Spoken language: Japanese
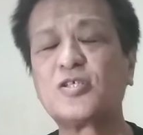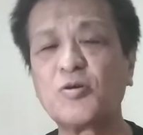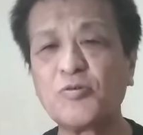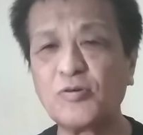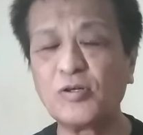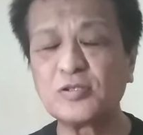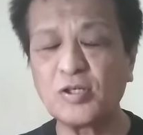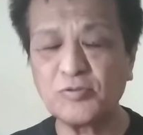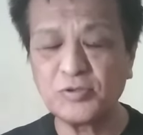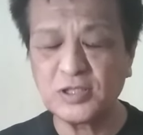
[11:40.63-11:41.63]
食お
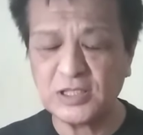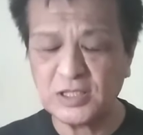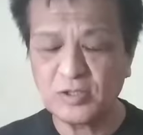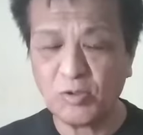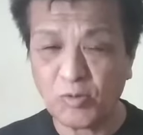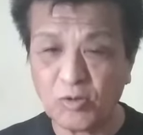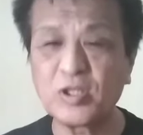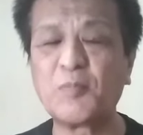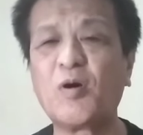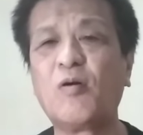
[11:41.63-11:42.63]
食事どこ
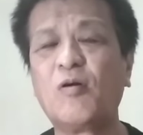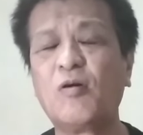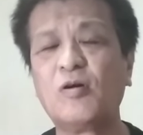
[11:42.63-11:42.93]
ろでも、